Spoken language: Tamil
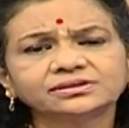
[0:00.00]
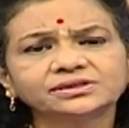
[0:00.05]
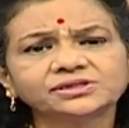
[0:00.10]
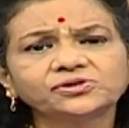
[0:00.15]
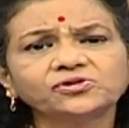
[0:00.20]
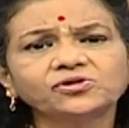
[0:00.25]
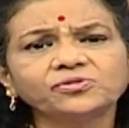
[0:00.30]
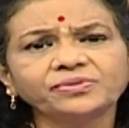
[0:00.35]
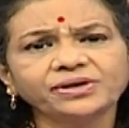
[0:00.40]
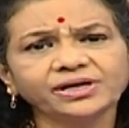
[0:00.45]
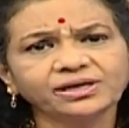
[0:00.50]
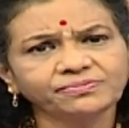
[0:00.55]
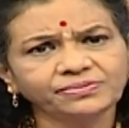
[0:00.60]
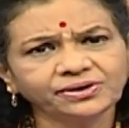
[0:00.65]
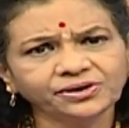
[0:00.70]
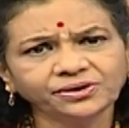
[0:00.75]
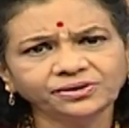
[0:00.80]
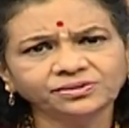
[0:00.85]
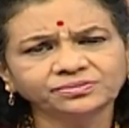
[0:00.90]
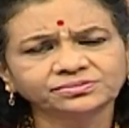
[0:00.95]
ஸ்கோப்பிங்கை
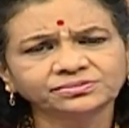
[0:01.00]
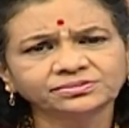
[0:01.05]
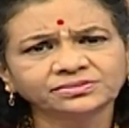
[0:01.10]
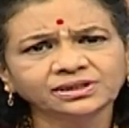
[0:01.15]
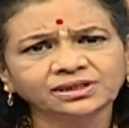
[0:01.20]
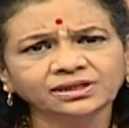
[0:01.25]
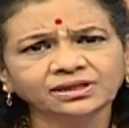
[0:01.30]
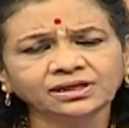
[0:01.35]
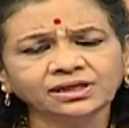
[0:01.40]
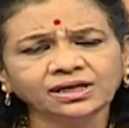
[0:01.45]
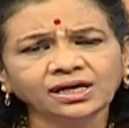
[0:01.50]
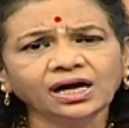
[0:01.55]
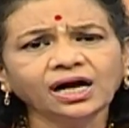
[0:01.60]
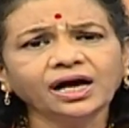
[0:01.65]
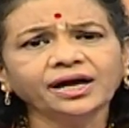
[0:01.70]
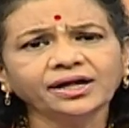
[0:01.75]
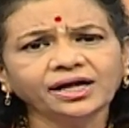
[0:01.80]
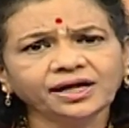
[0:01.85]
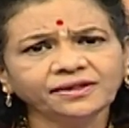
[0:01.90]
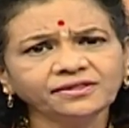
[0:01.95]
பண்ணோம்
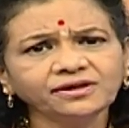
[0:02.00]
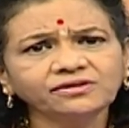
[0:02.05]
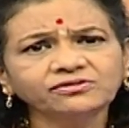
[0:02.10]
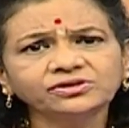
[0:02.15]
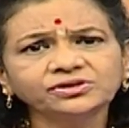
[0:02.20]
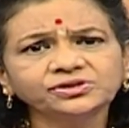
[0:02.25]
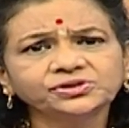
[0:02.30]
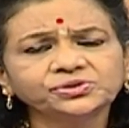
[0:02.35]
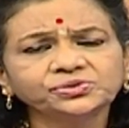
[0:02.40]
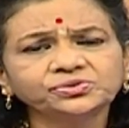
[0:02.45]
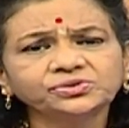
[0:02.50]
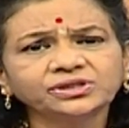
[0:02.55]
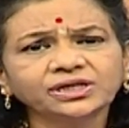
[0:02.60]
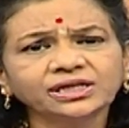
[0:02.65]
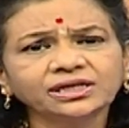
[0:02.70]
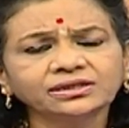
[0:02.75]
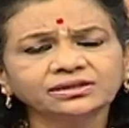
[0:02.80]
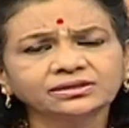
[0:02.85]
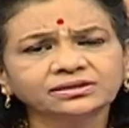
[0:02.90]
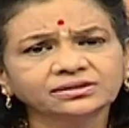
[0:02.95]
ஆனால் அந்த ஒரு
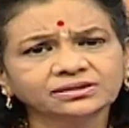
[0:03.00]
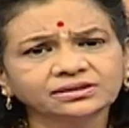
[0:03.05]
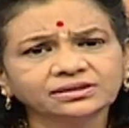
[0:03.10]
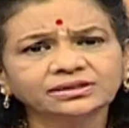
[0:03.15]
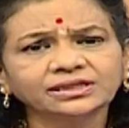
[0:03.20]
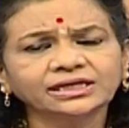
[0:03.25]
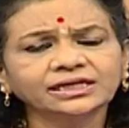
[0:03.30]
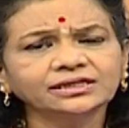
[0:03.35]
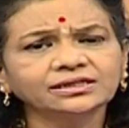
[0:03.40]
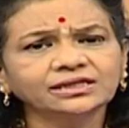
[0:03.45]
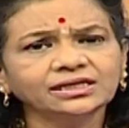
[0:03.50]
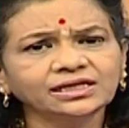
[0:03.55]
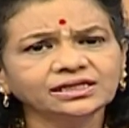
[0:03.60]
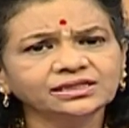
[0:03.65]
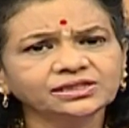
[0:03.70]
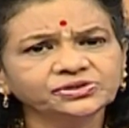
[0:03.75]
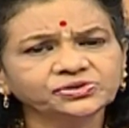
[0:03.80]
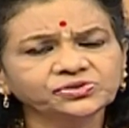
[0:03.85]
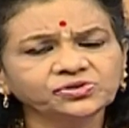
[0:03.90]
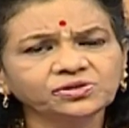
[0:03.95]
சூழல் கிட்டத்தட்ட
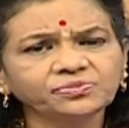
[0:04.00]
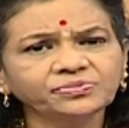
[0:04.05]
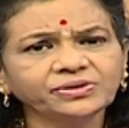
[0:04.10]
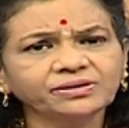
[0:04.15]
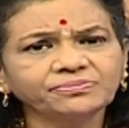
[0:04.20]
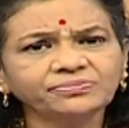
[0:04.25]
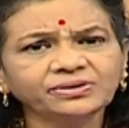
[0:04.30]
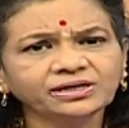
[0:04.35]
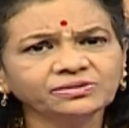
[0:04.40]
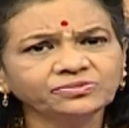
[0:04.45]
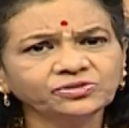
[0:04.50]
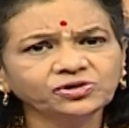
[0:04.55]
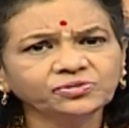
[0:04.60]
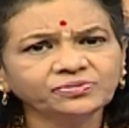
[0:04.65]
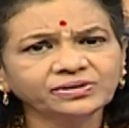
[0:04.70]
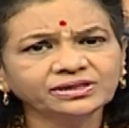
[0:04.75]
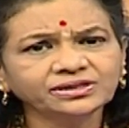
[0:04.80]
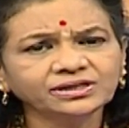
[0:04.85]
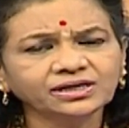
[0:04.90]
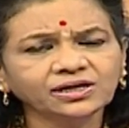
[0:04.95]
இந்த ஸ்கோப் எப்போ
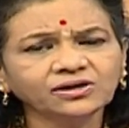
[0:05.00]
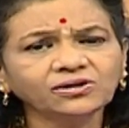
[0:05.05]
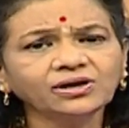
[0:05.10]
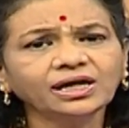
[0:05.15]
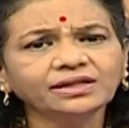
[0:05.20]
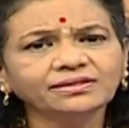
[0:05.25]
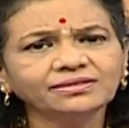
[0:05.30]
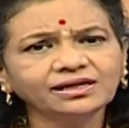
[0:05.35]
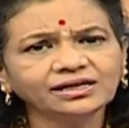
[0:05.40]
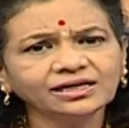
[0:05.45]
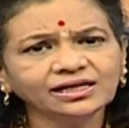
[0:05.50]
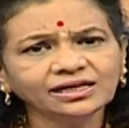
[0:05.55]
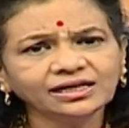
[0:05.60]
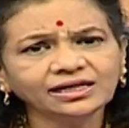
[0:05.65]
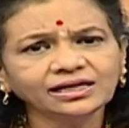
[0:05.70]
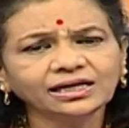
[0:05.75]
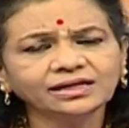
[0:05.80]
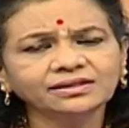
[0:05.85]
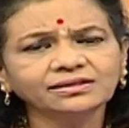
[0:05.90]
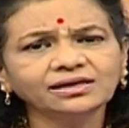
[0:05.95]
அறிமுகப்படுத்தினாங்களோ அந்த
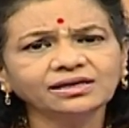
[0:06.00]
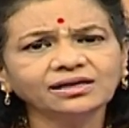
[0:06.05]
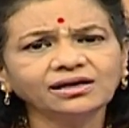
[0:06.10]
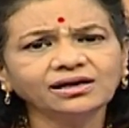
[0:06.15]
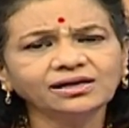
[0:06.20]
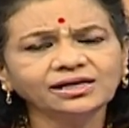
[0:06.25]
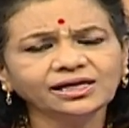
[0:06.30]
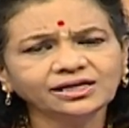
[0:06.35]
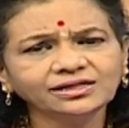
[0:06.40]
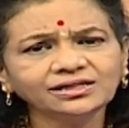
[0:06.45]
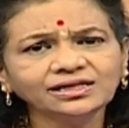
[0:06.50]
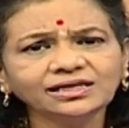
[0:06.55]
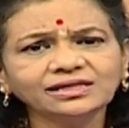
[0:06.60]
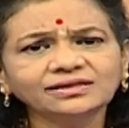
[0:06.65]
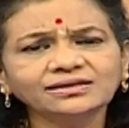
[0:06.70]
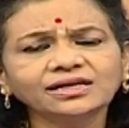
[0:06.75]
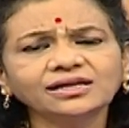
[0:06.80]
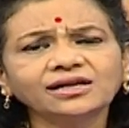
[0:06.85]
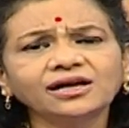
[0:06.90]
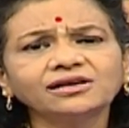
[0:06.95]
நிலையை அந்த நாள்லேருந்து
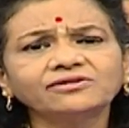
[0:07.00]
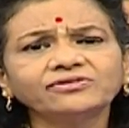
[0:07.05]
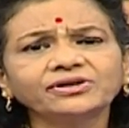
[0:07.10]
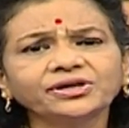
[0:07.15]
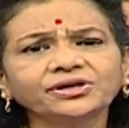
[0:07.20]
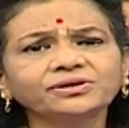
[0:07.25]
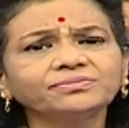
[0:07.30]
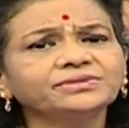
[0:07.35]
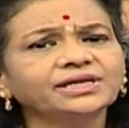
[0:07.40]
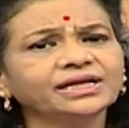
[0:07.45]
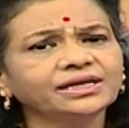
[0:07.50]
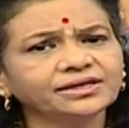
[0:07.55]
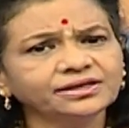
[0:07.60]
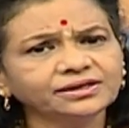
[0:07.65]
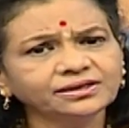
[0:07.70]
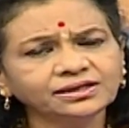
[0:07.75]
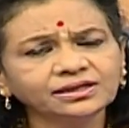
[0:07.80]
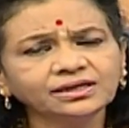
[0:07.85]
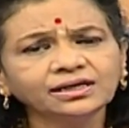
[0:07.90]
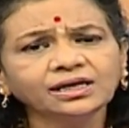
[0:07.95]
இந்த நாள் வரைக்கும்
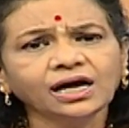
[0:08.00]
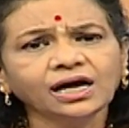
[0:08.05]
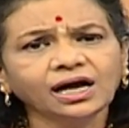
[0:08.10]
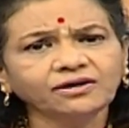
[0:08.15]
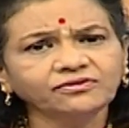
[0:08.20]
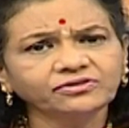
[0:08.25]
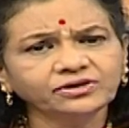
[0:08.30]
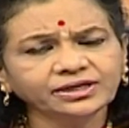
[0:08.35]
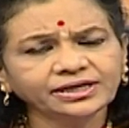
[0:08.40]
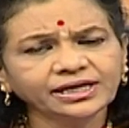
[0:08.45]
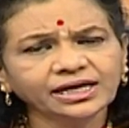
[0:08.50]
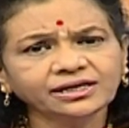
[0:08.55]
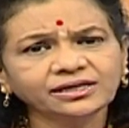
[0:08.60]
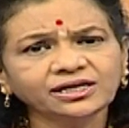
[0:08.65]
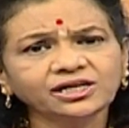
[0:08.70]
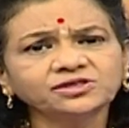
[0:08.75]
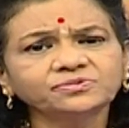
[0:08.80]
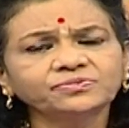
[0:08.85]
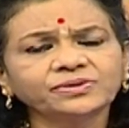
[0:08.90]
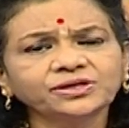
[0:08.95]
எனக்கு அவங்களுக்கு
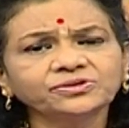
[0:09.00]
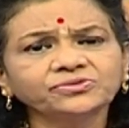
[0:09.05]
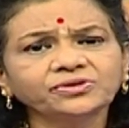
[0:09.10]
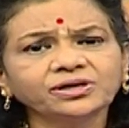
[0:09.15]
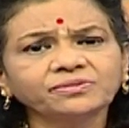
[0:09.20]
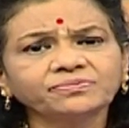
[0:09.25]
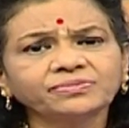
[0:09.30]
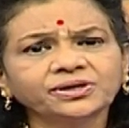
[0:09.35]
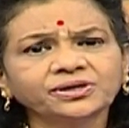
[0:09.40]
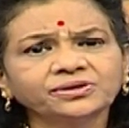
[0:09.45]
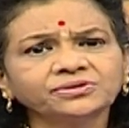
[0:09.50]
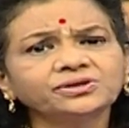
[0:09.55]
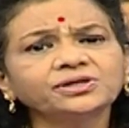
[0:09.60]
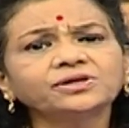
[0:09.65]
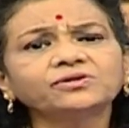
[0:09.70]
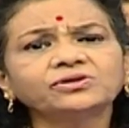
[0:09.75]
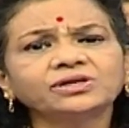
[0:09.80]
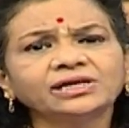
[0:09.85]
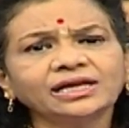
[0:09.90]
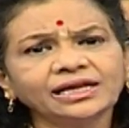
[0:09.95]
யாருக்காவது பரிந்துரை
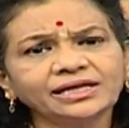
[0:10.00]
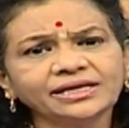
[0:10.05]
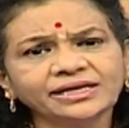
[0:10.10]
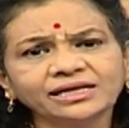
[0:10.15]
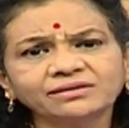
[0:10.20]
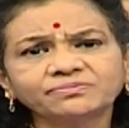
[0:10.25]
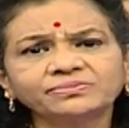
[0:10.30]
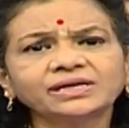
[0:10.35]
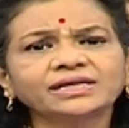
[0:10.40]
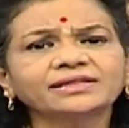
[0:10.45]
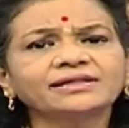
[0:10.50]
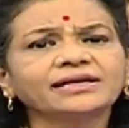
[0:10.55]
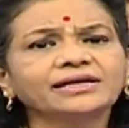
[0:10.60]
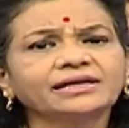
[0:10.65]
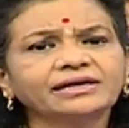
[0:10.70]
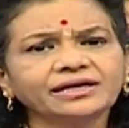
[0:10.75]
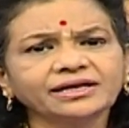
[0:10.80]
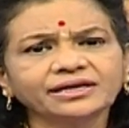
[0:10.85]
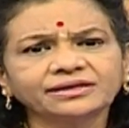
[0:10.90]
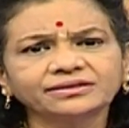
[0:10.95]
பண்ணணுன்ற ஒரு நிலை ஏற்பட்டதே
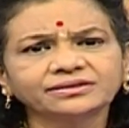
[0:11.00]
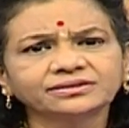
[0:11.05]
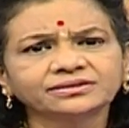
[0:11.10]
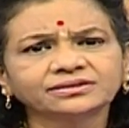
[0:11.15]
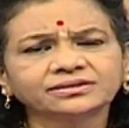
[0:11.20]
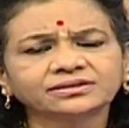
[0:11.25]
கிடையாது